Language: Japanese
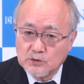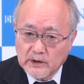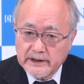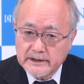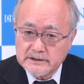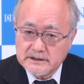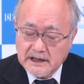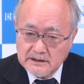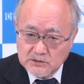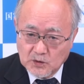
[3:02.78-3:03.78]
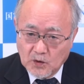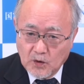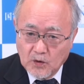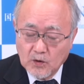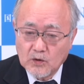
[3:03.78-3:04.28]
解けデタント
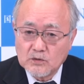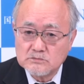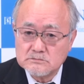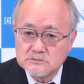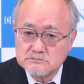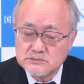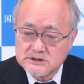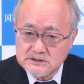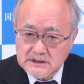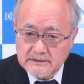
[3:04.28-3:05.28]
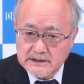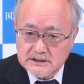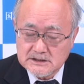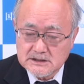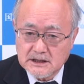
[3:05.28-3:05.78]
を結んだわけ
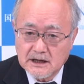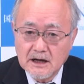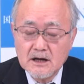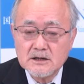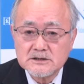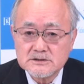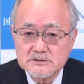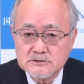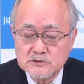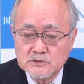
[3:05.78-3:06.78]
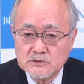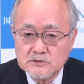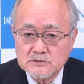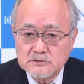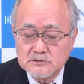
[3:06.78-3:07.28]
ですからその